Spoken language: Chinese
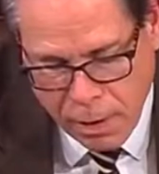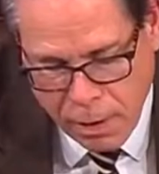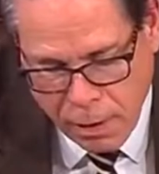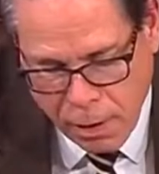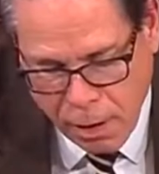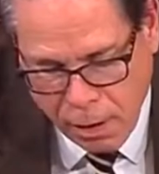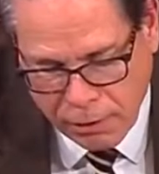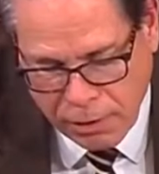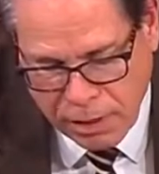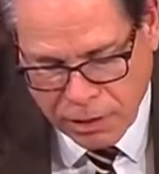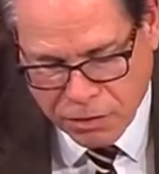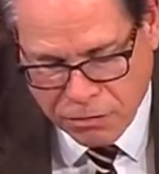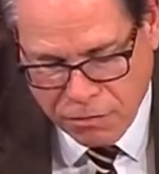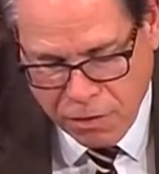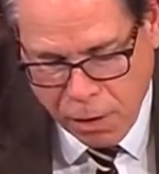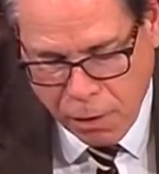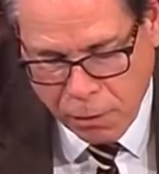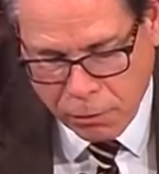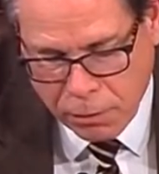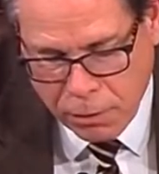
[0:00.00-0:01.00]
暂缓
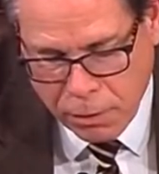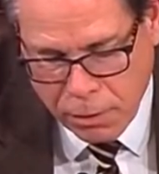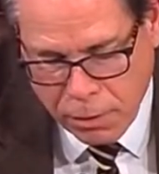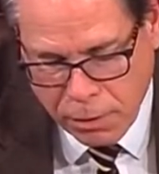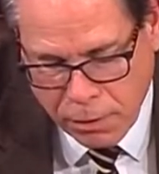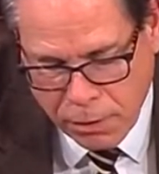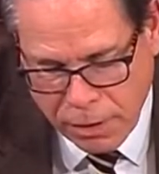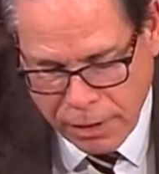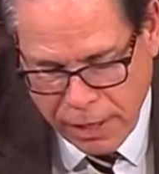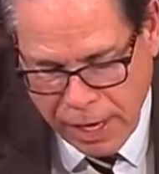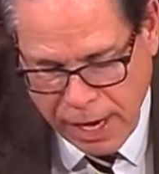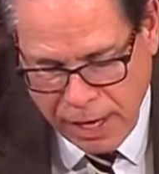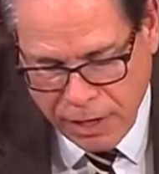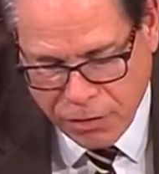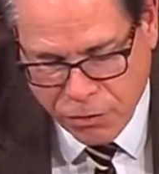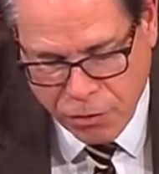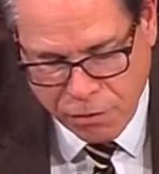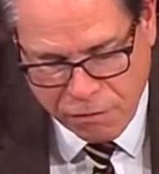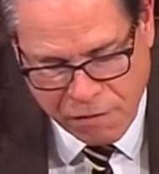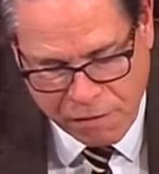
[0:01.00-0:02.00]
遣返时限；
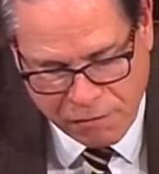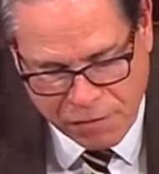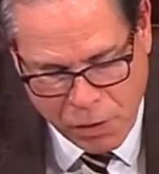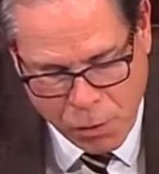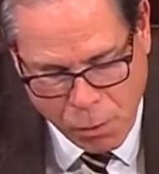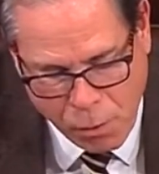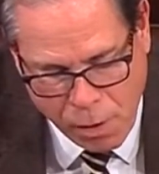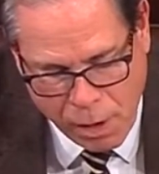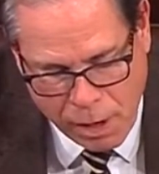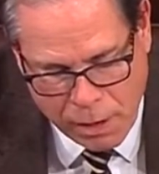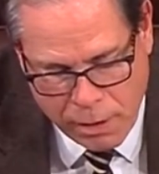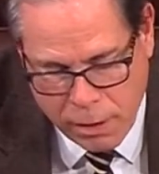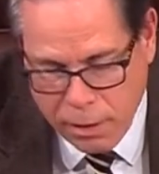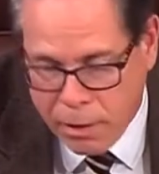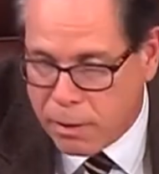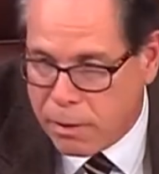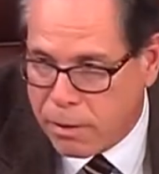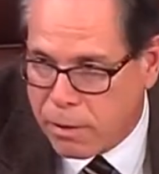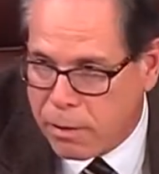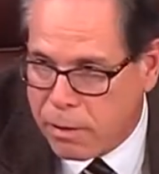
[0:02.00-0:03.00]
另一项不
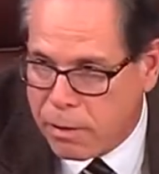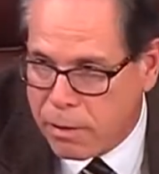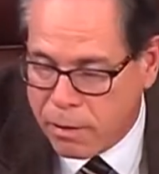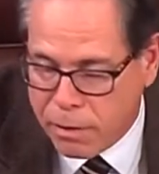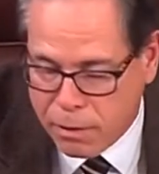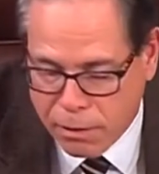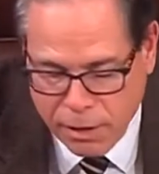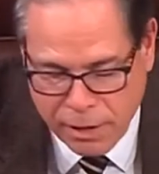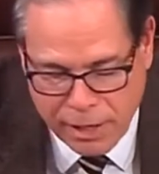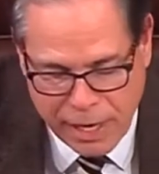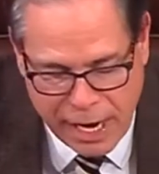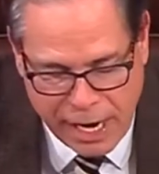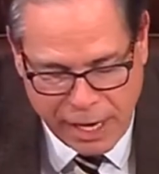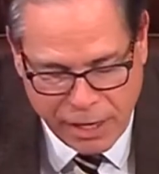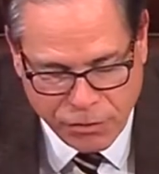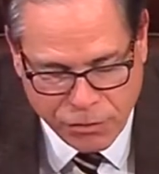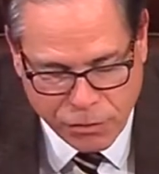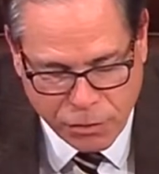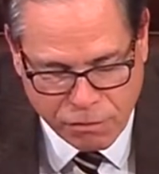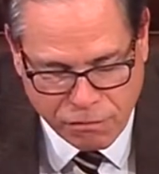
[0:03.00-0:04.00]
包括拨款
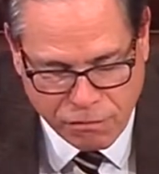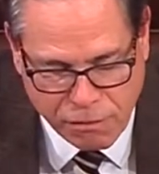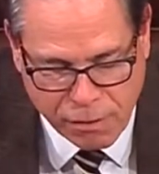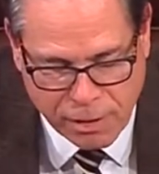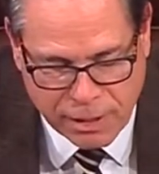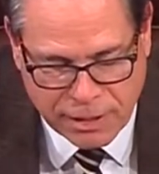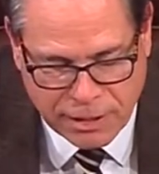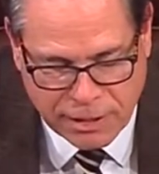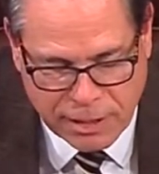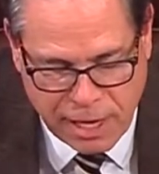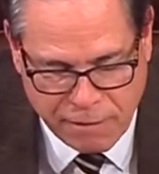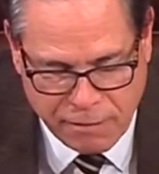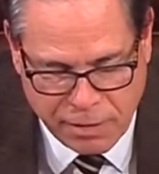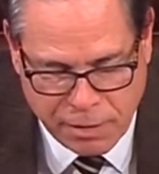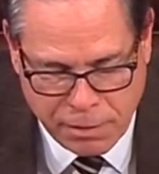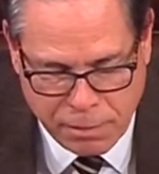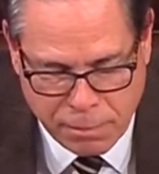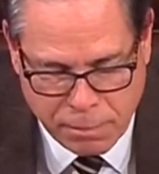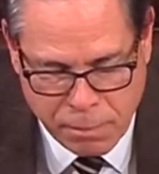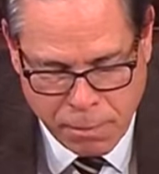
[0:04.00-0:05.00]
造墙内容，而
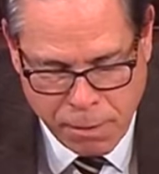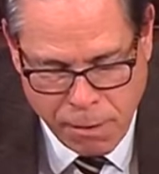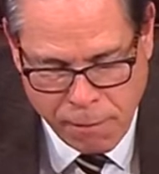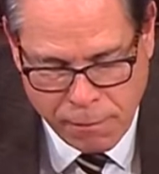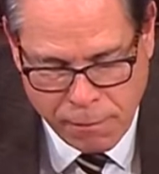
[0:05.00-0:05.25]
是提供